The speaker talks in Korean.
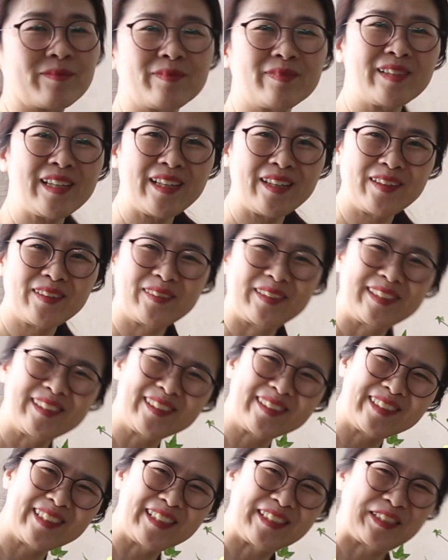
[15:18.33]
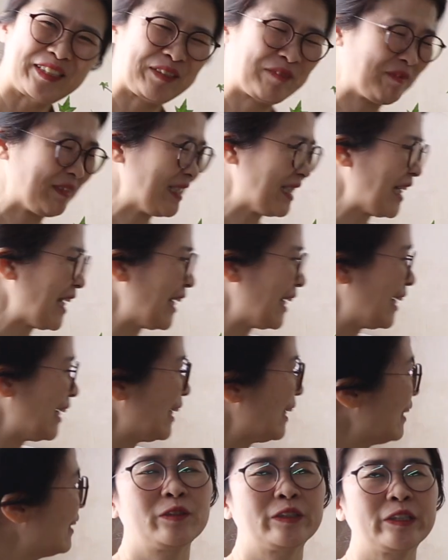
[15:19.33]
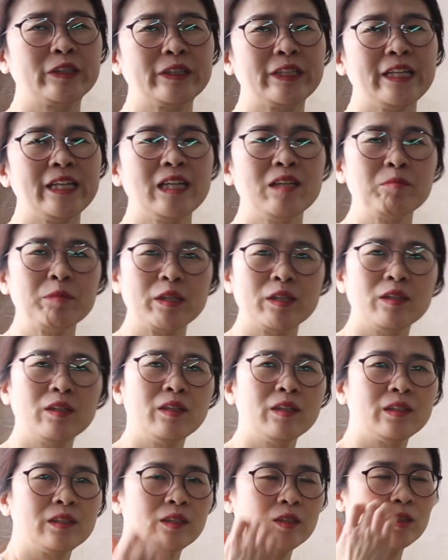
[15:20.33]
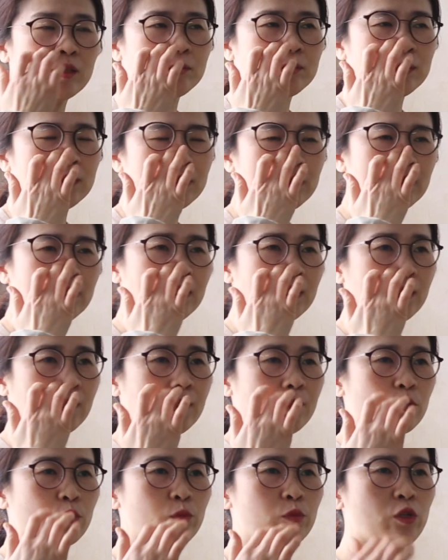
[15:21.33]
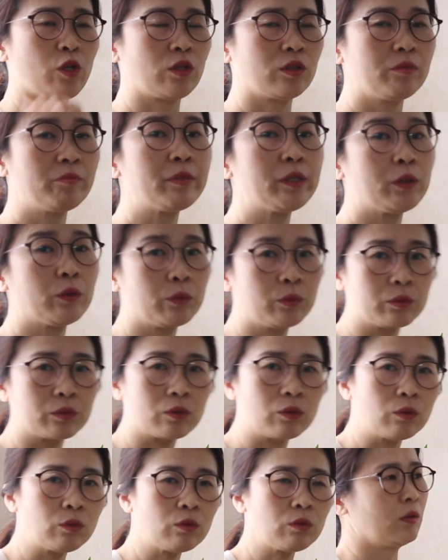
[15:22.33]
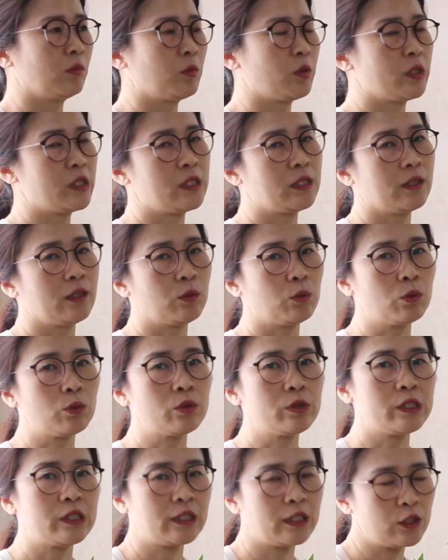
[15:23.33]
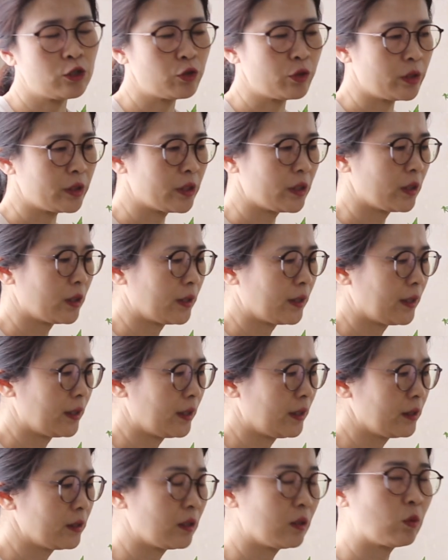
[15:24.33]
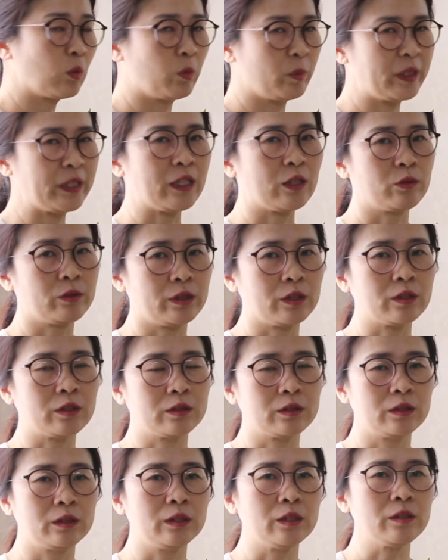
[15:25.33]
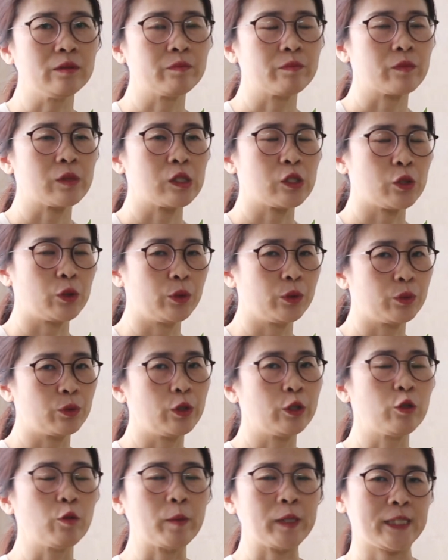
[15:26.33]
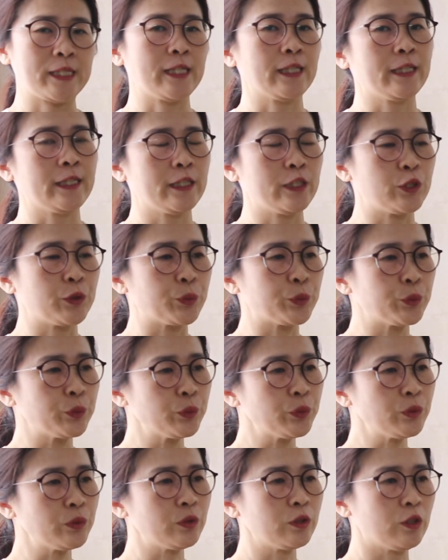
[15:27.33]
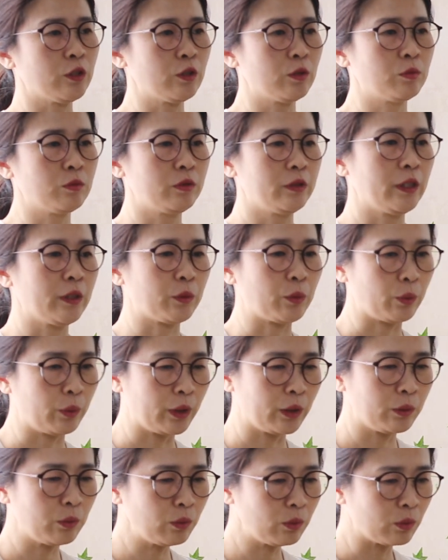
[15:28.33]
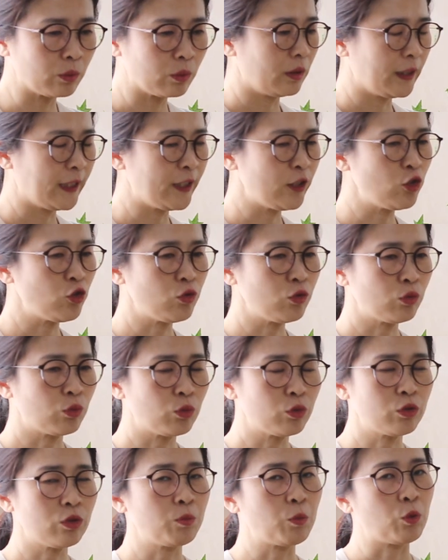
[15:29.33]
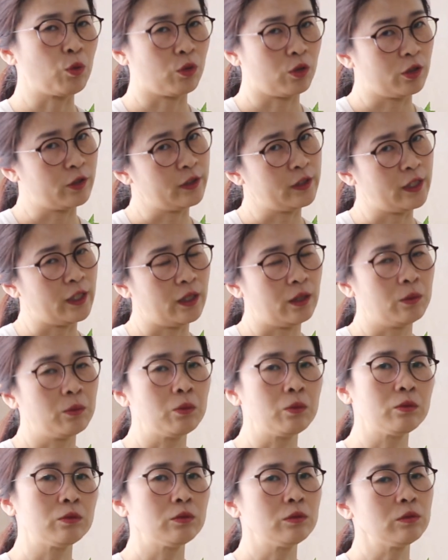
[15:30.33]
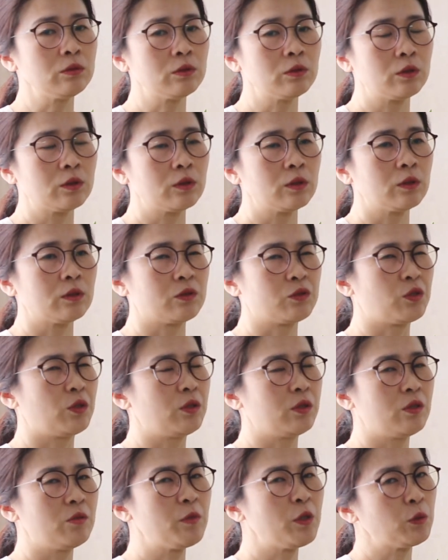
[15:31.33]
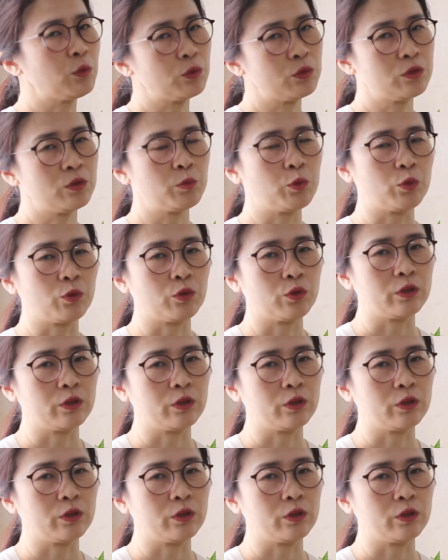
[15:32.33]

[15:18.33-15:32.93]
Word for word: 네, 완성되었습니다. 어떻게 하면 여러분들이 좀 적은 비용으로 멋지게 꽃꽂이를 할 수 있을까 항상 고민하고 있거든요. 저희 교회도 마찬가지고 여러분의 교회도 한 주 꽃을 볼 건데 혹은 절기만 꽃을 볼